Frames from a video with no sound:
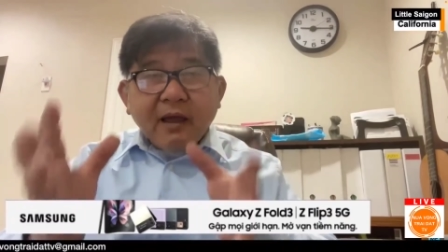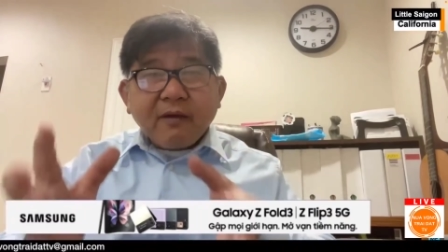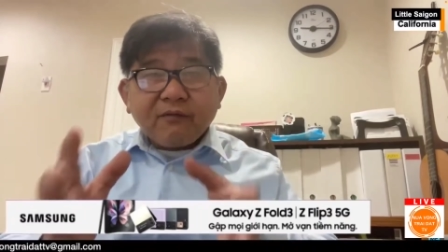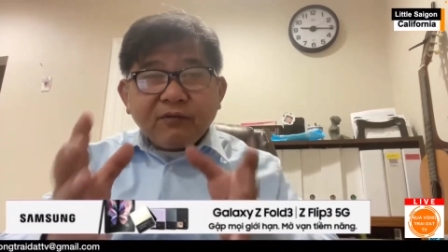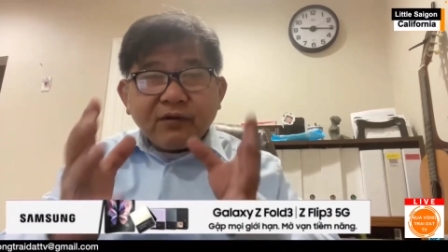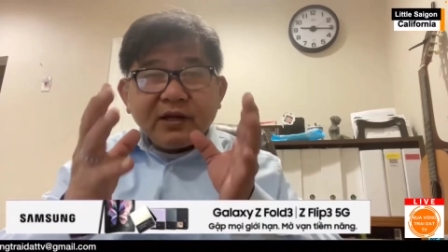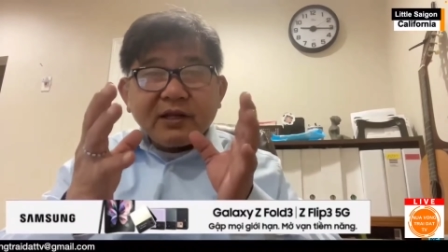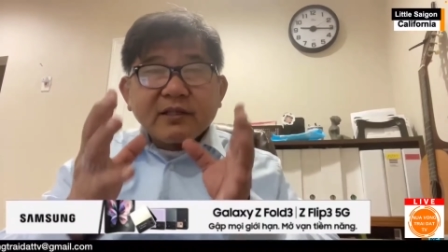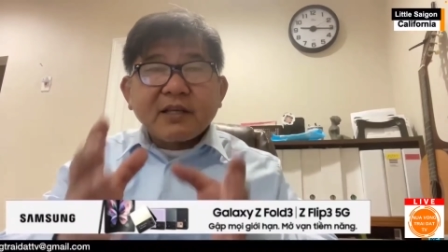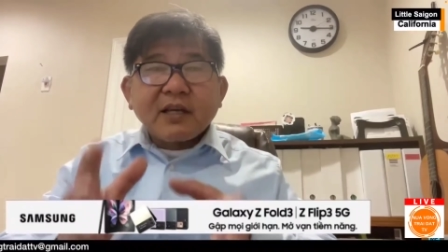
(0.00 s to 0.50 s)

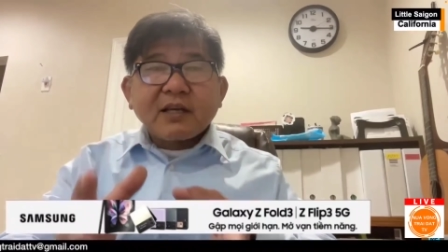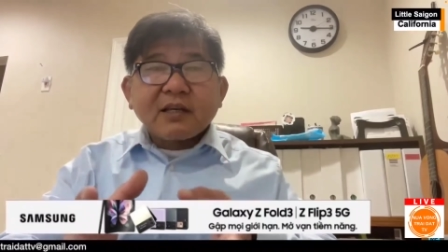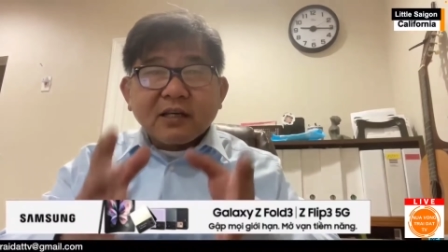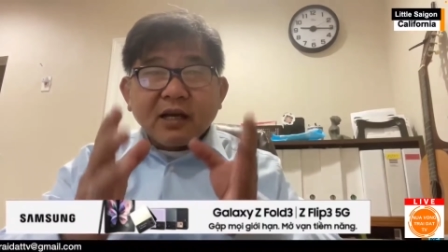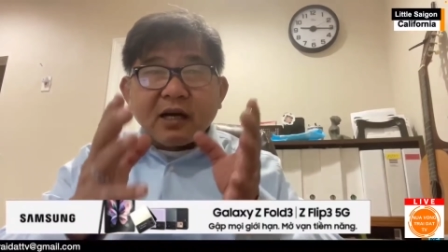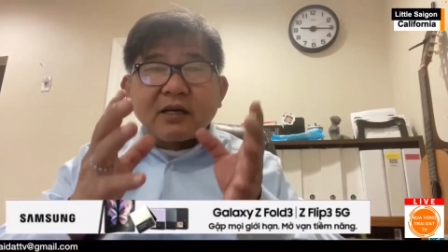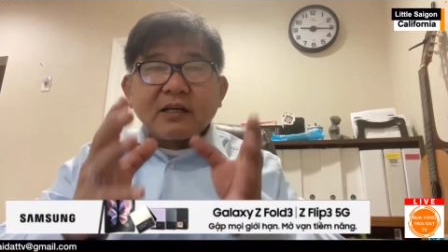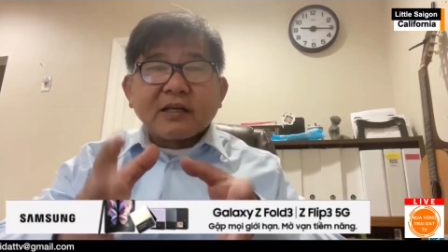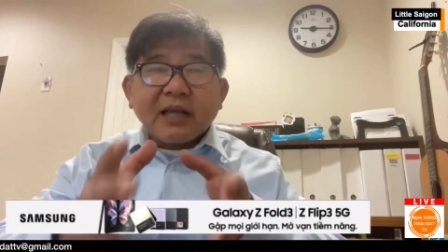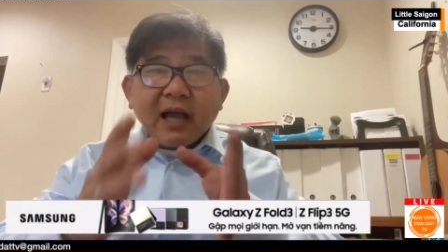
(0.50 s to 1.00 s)
các vị
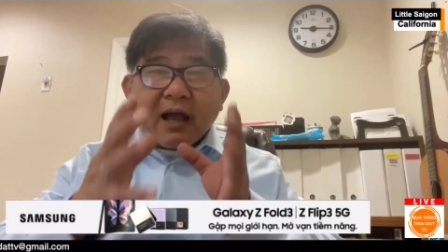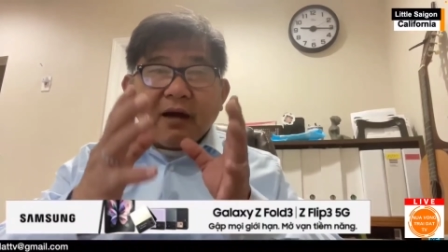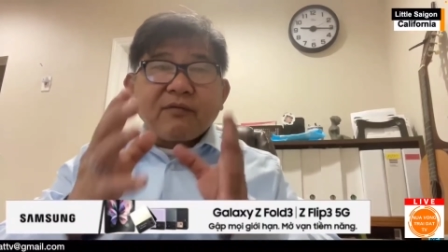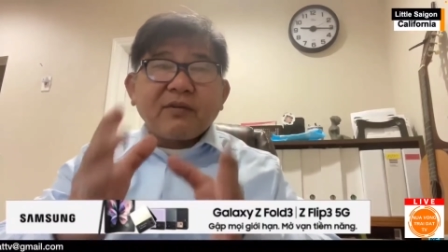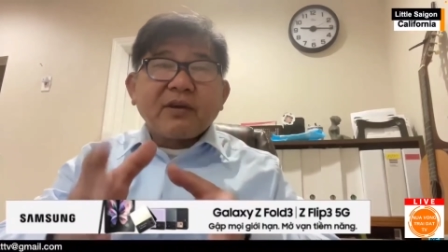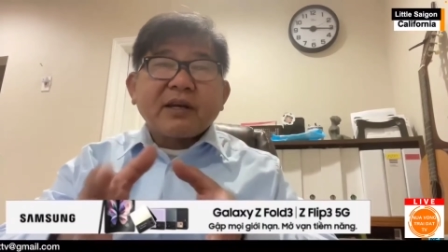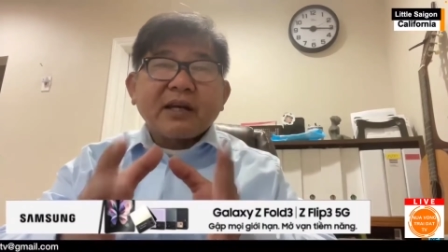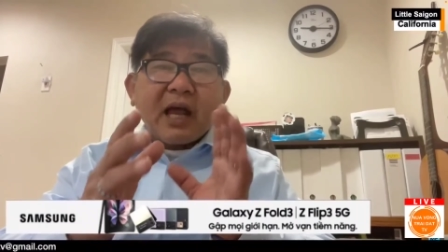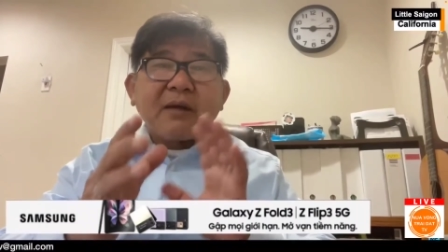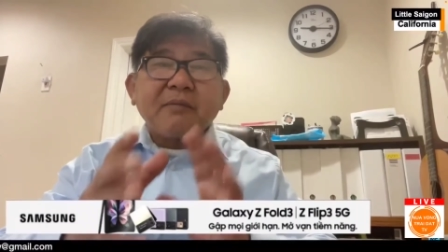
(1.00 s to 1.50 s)
dân cử
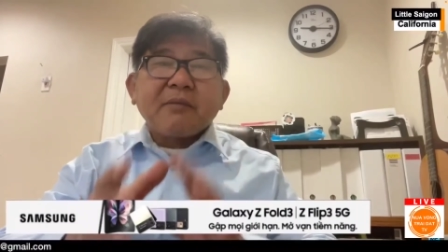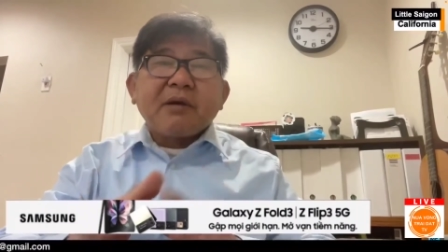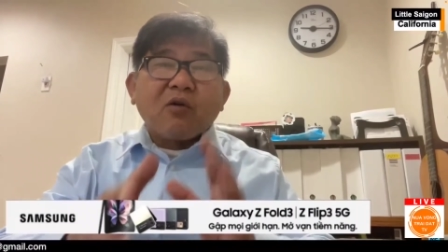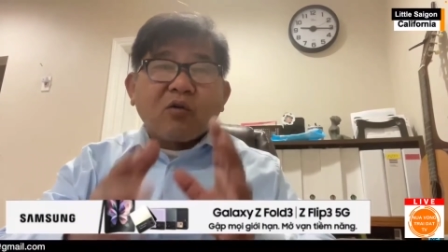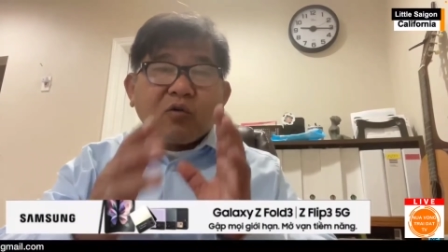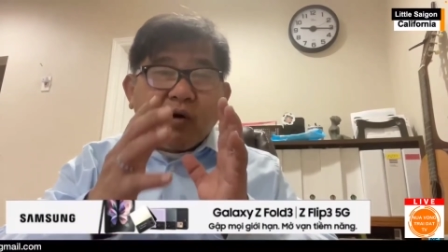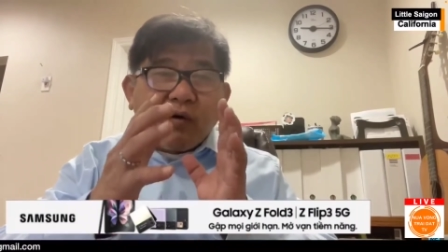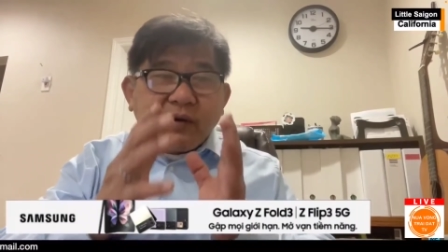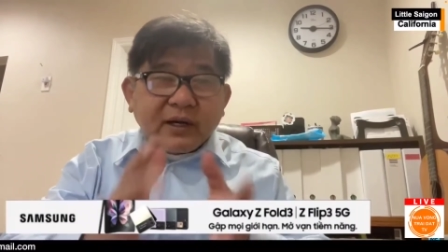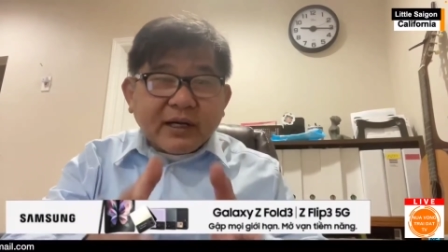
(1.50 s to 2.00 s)
các vị đại
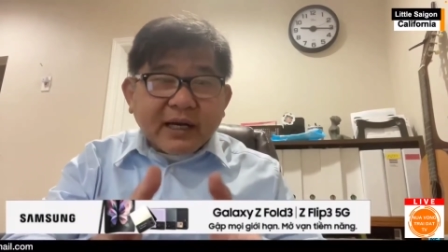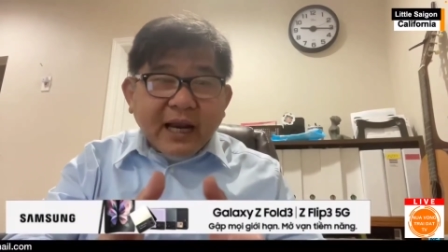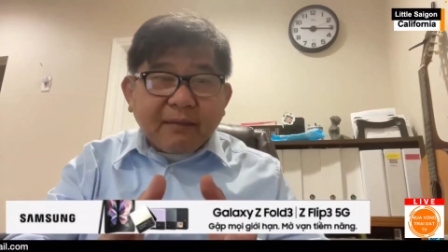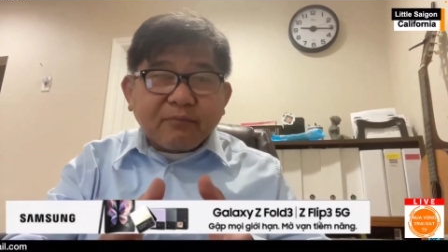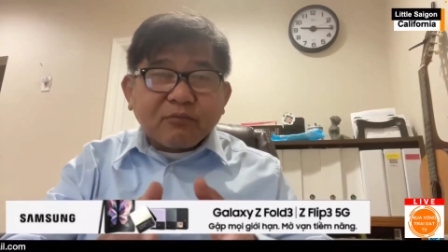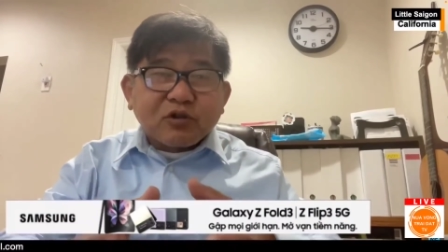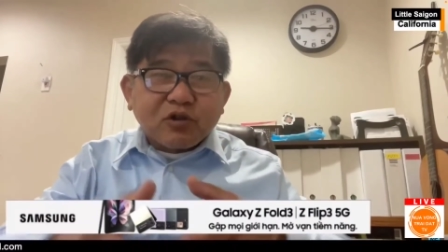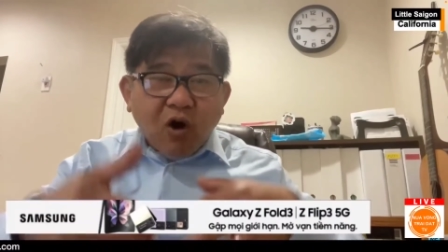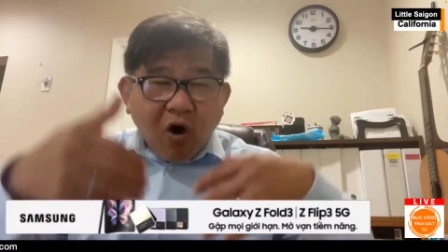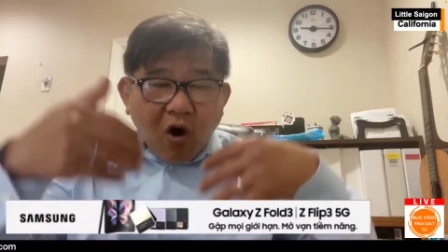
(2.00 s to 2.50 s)
biểu của Việt
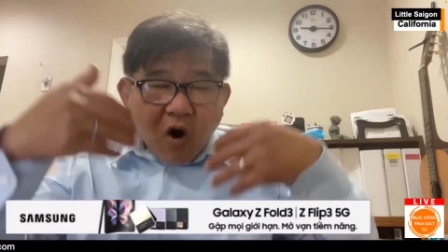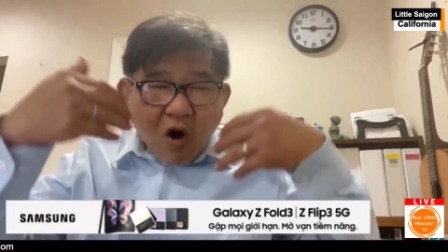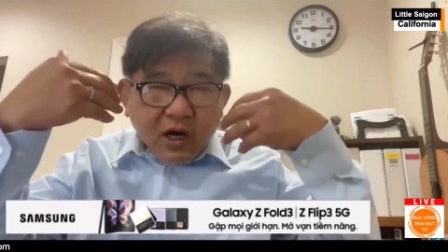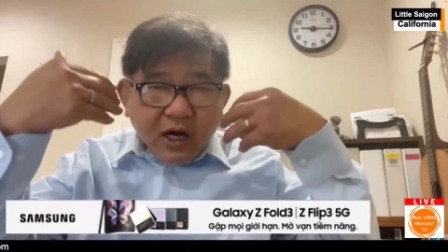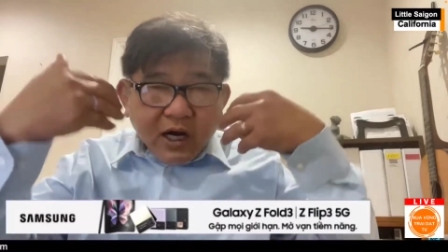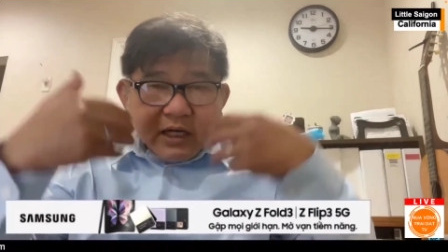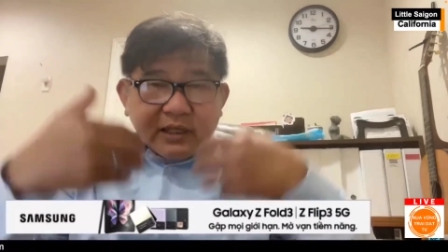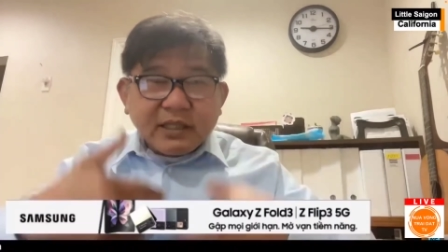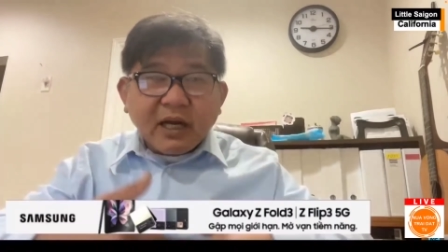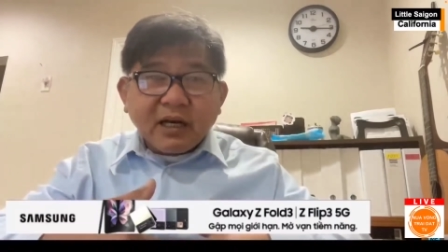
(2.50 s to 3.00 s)
Nam
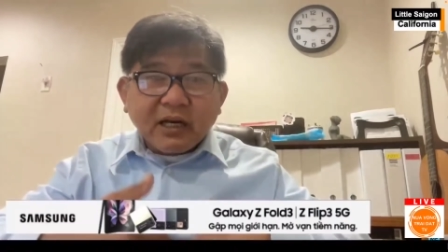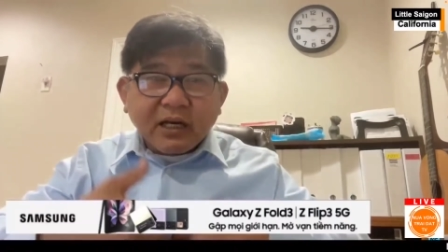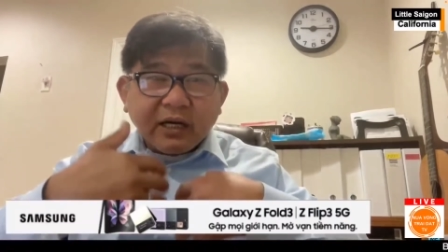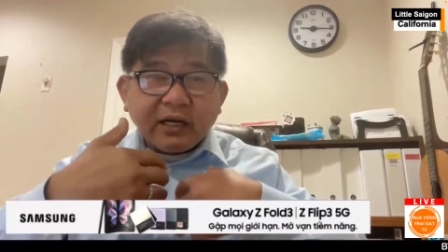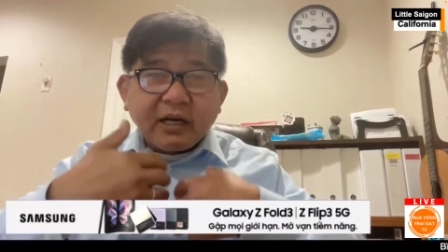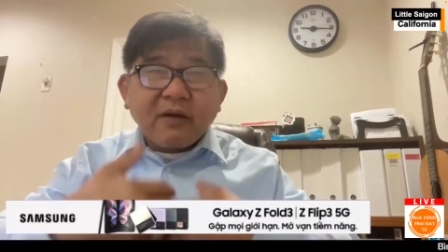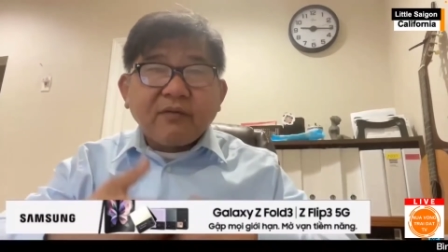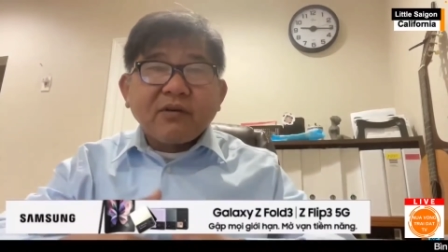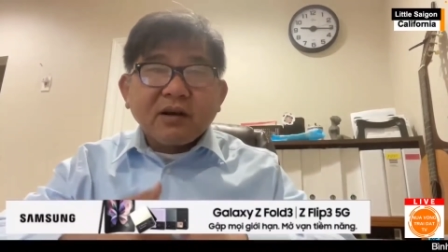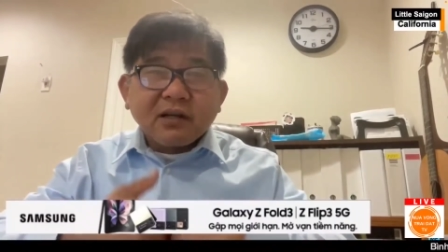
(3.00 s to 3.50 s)
do người
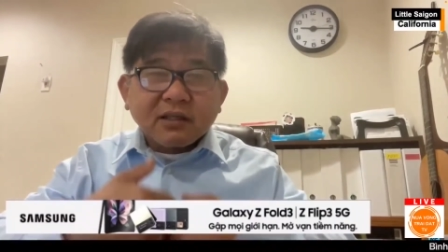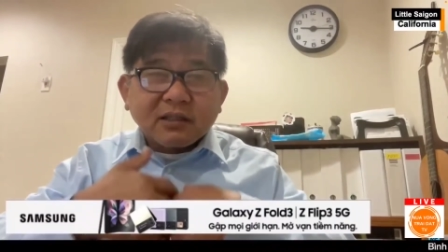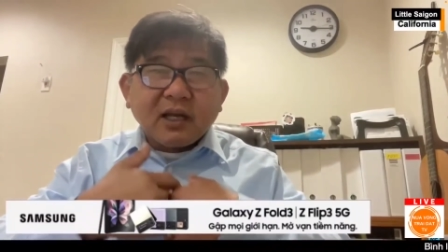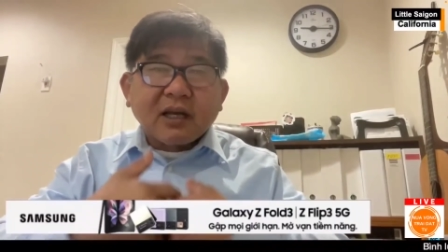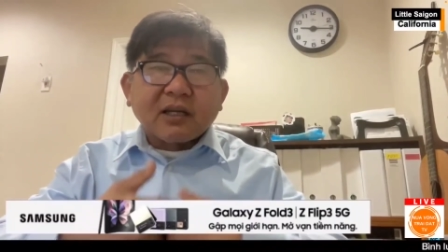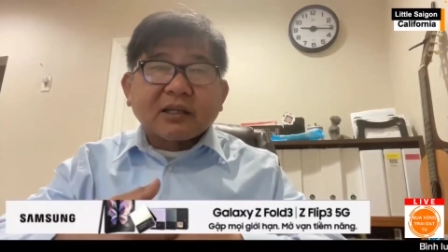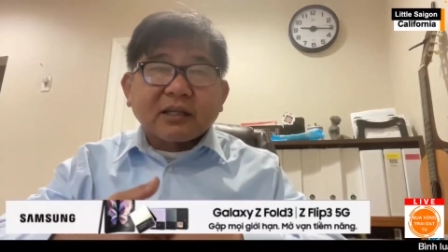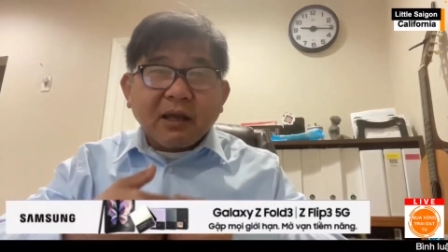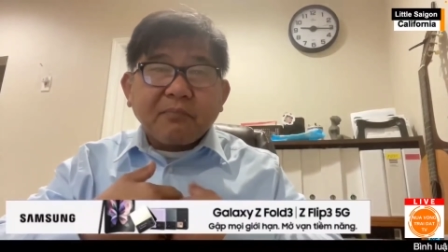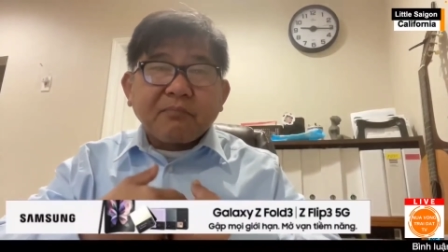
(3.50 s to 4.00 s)
dân ở địa phương
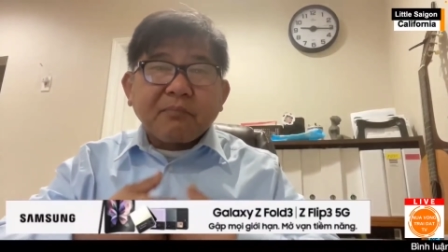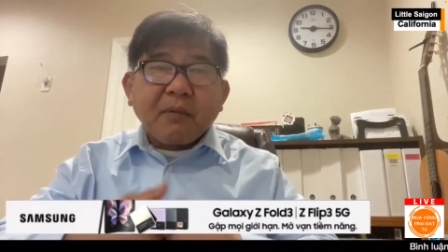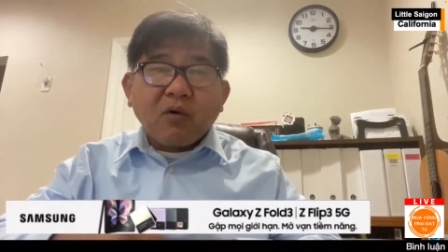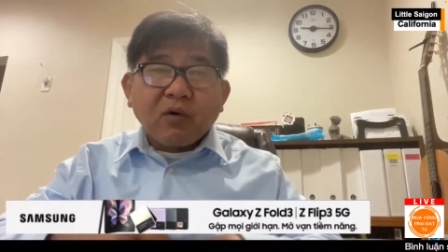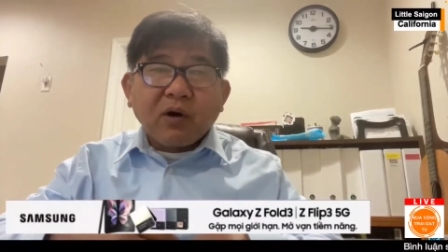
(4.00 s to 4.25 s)
trực tiếp